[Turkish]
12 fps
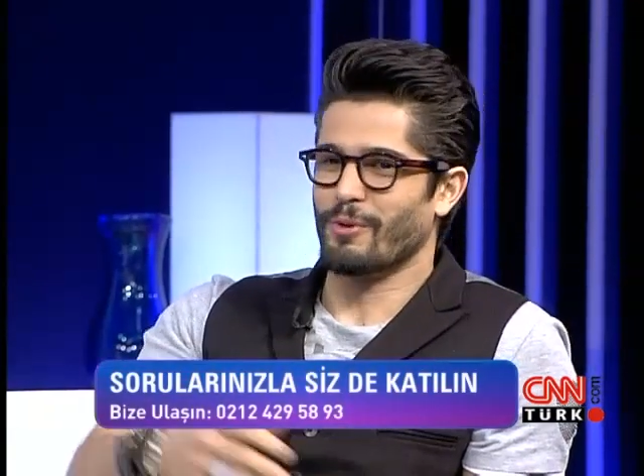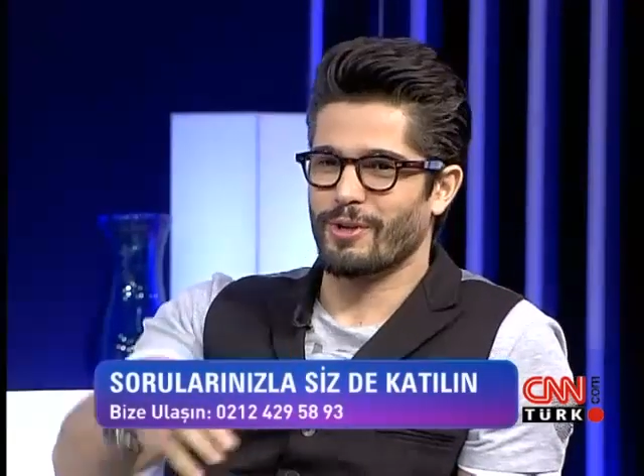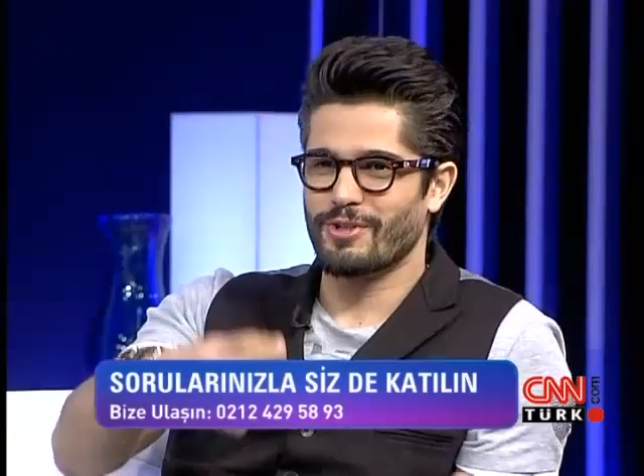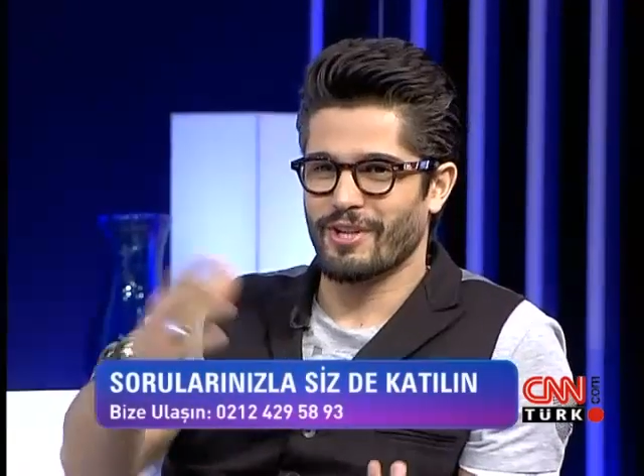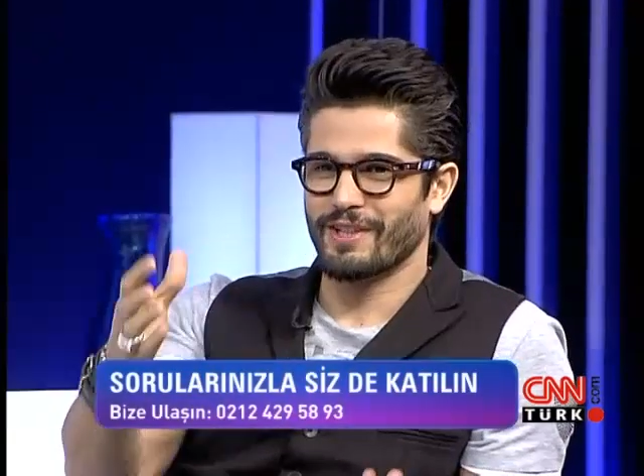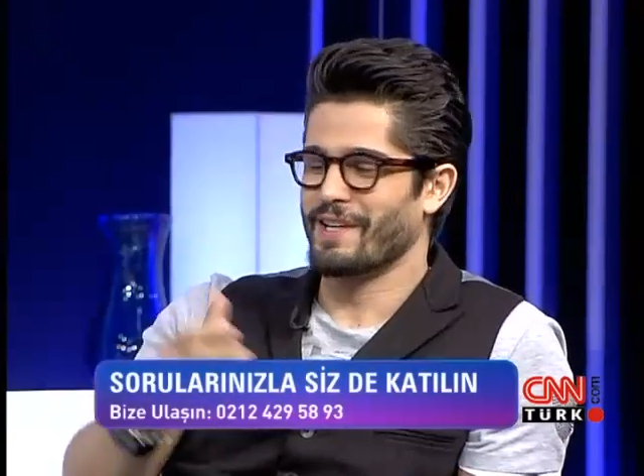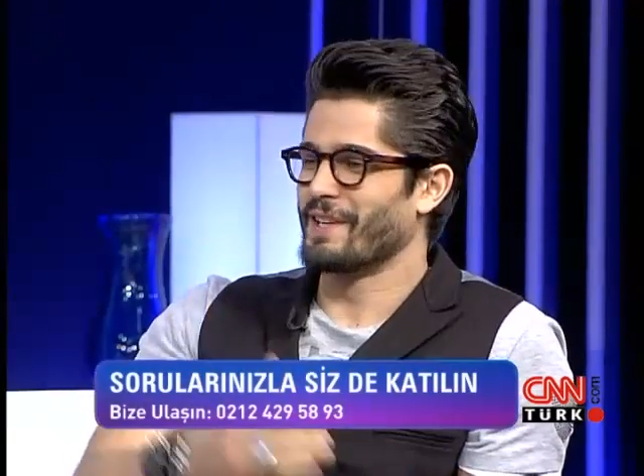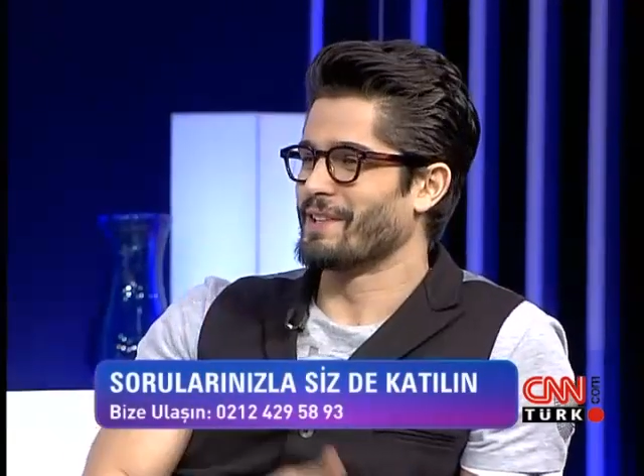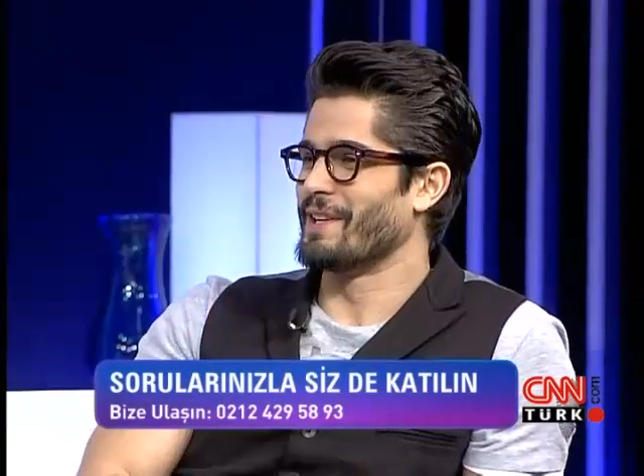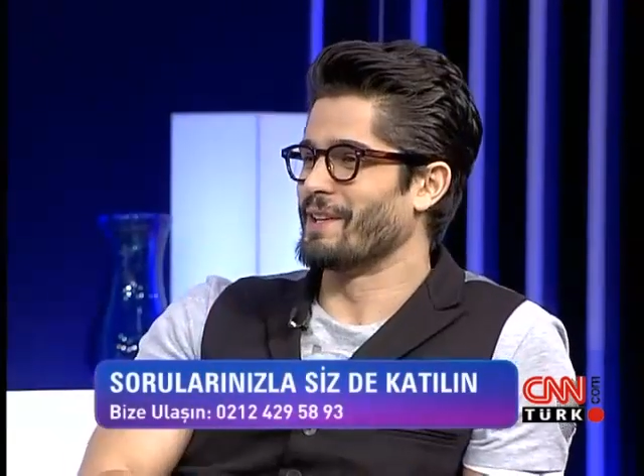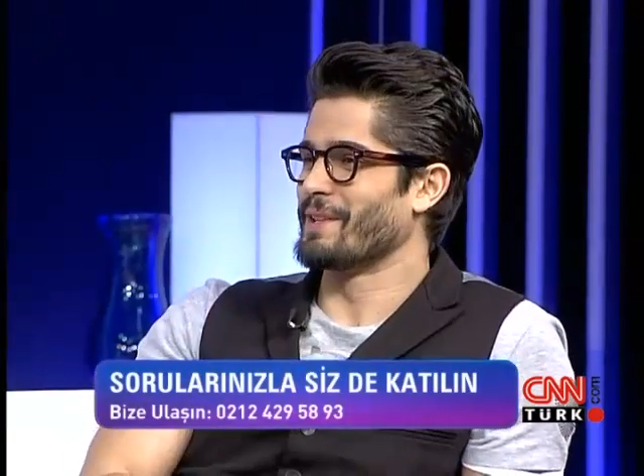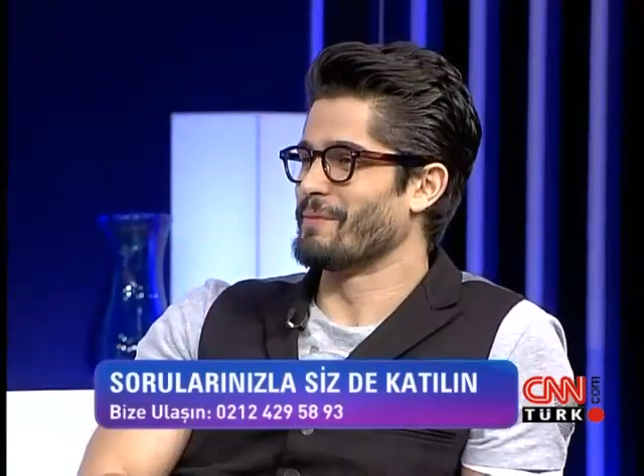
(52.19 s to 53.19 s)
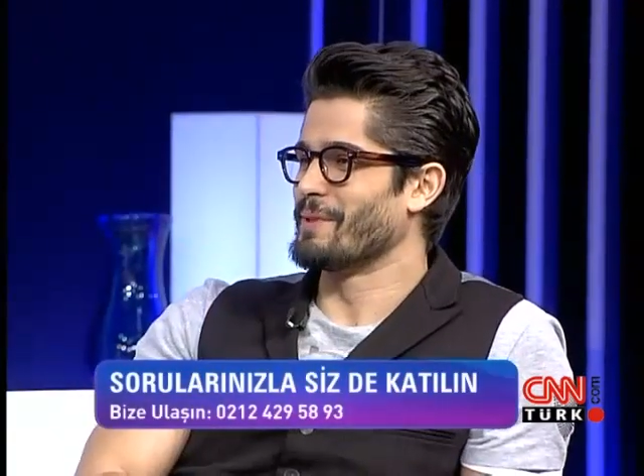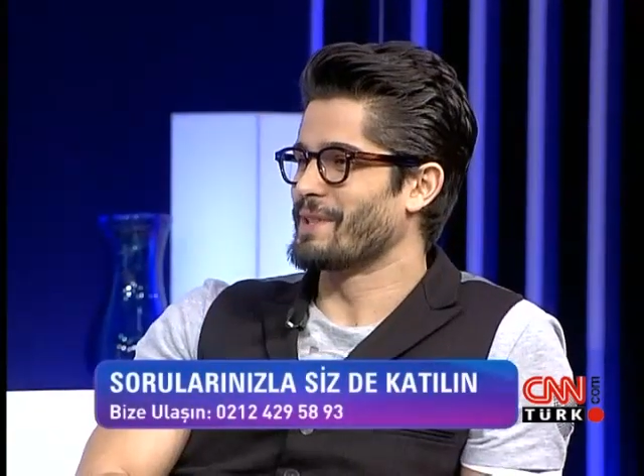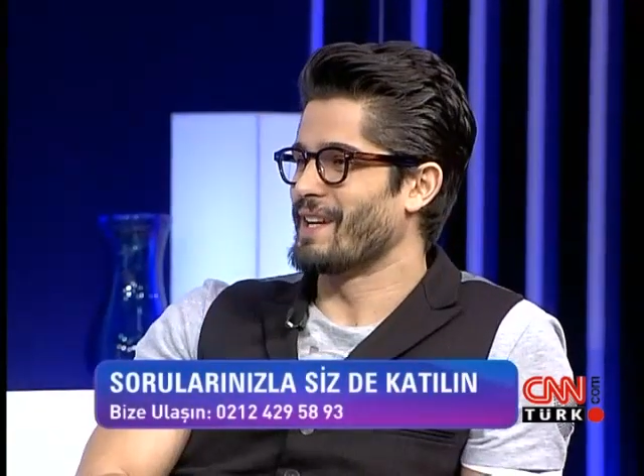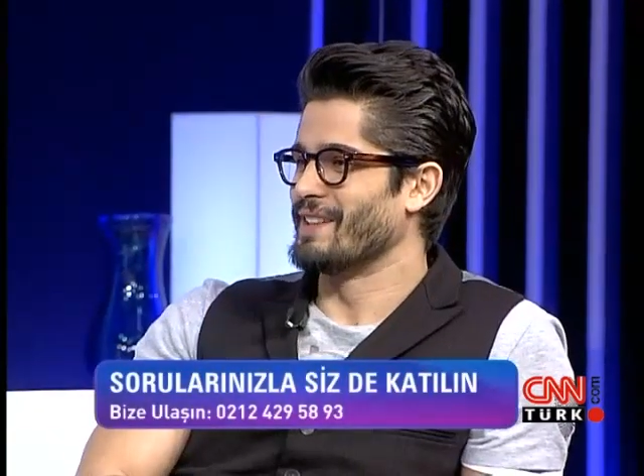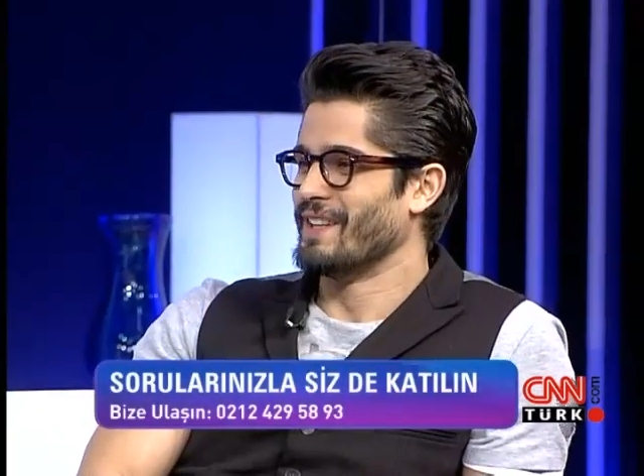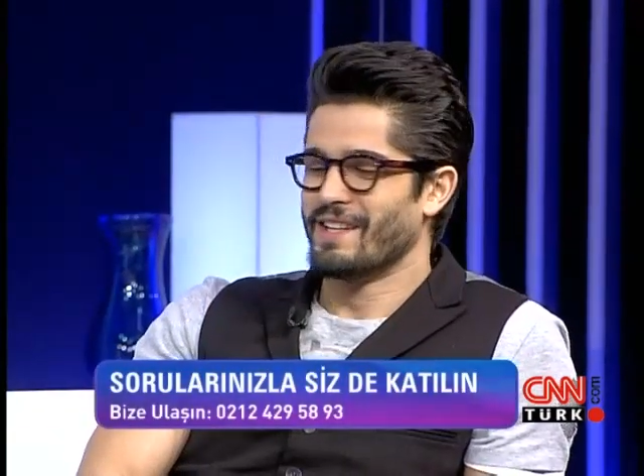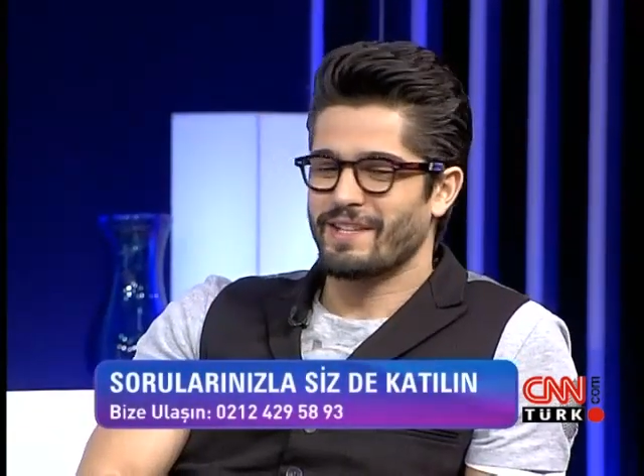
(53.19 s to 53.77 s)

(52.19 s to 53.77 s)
böyle canlı yayınlarda birden